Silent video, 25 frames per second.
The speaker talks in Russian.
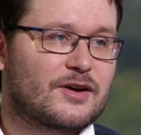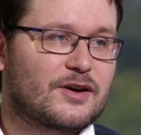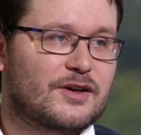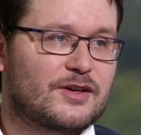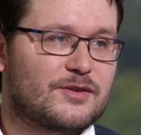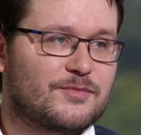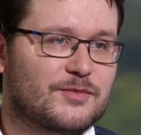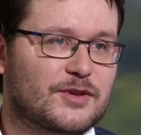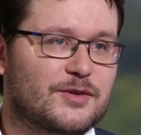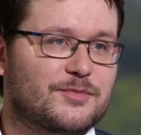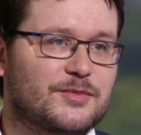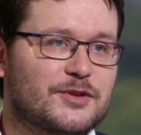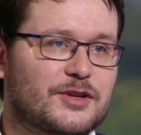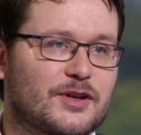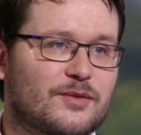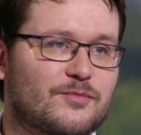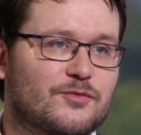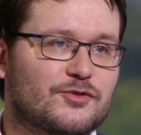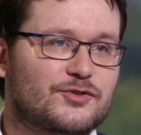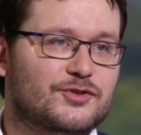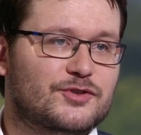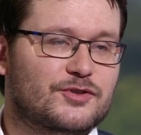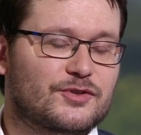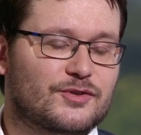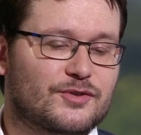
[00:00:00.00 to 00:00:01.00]
именно
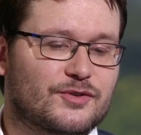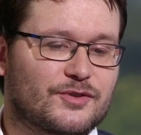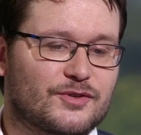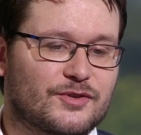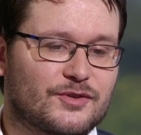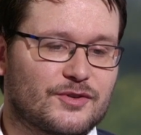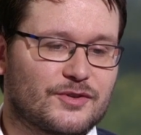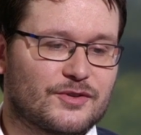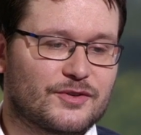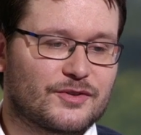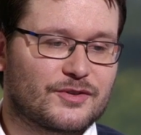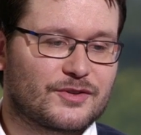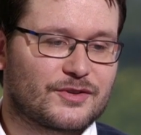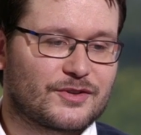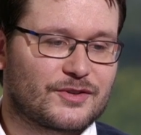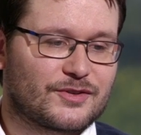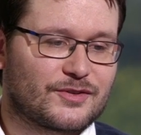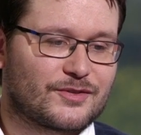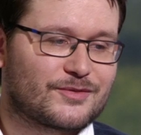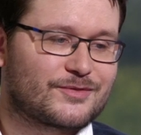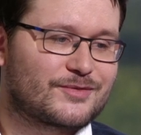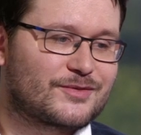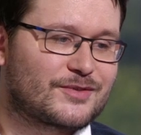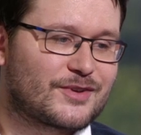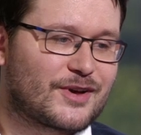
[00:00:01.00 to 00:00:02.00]
потому что
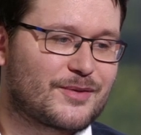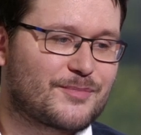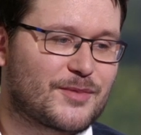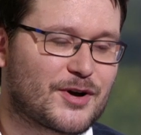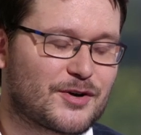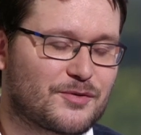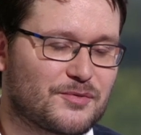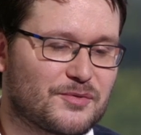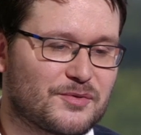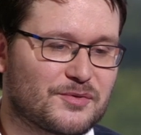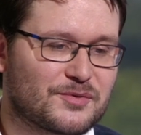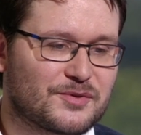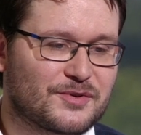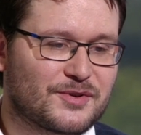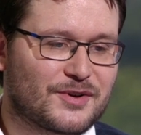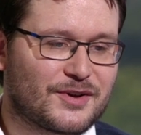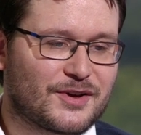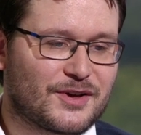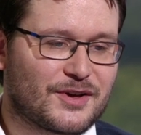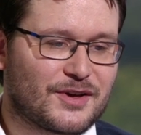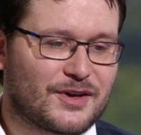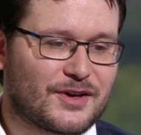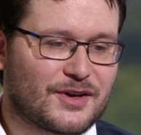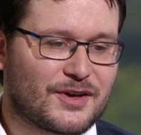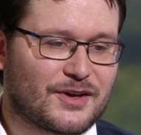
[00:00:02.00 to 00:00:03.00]
ну, я могу
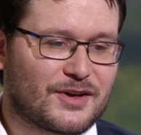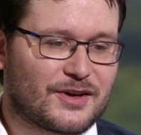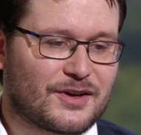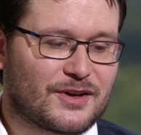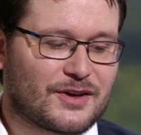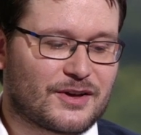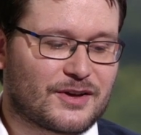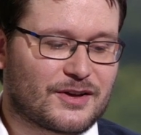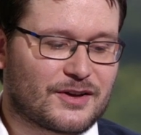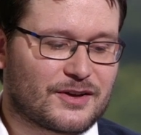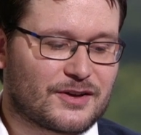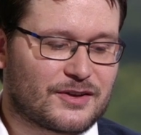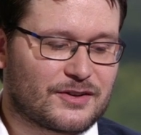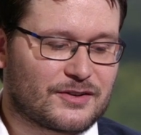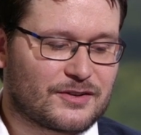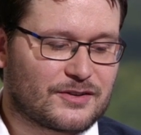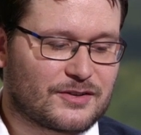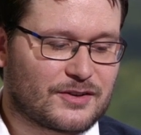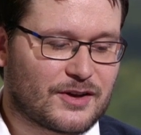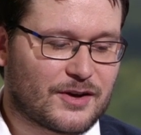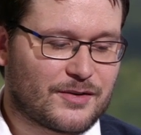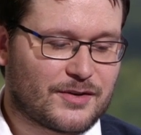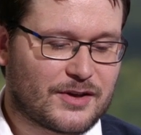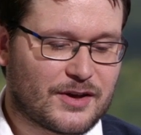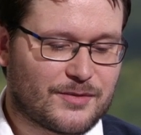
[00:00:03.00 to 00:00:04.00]
Э,
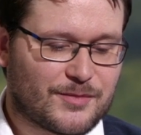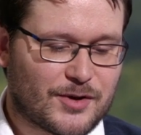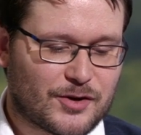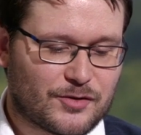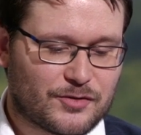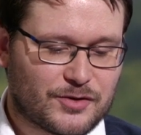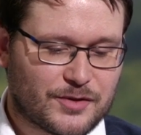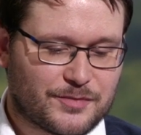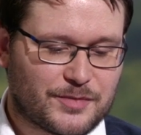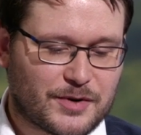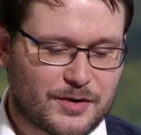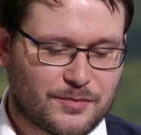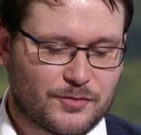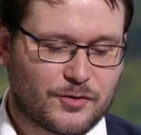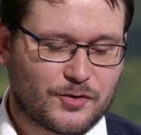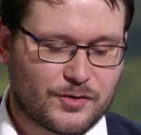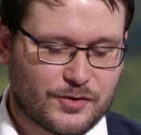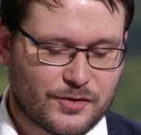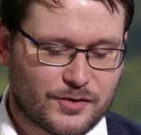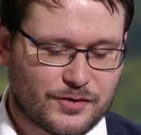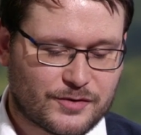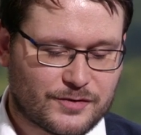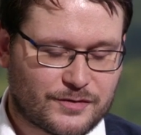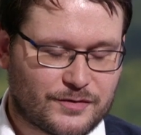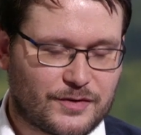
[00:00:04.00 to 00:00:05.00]
я, я могу
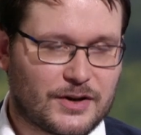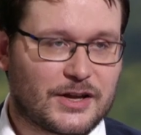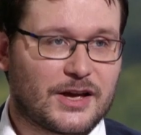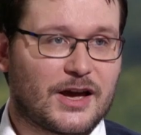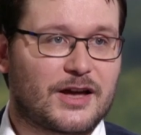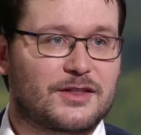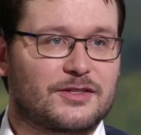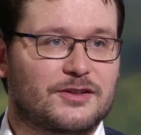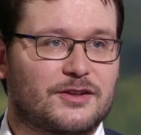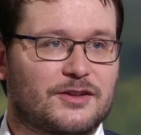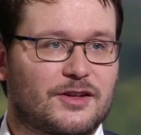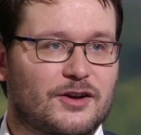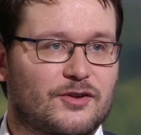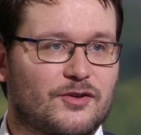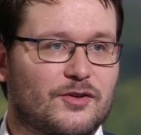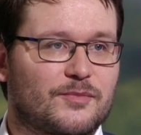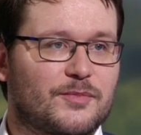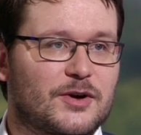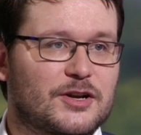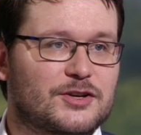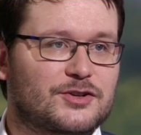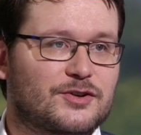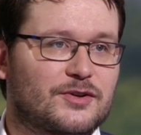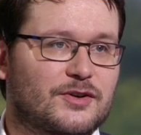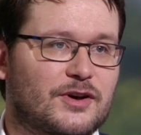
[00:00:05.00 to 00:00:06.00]
напрямую влиять на такое
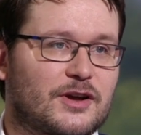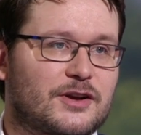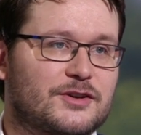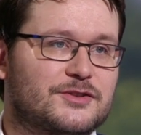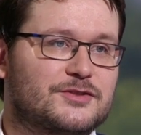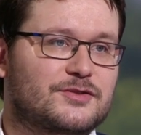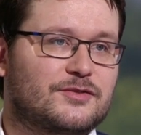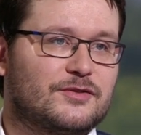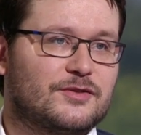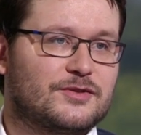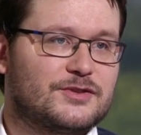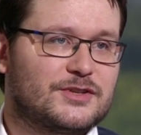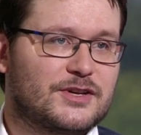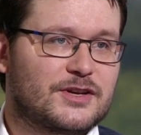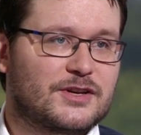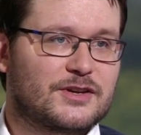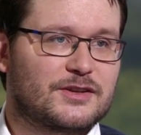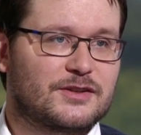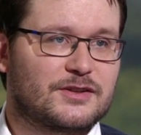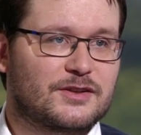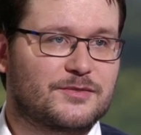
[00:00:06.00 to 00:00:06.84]
большое количество людей,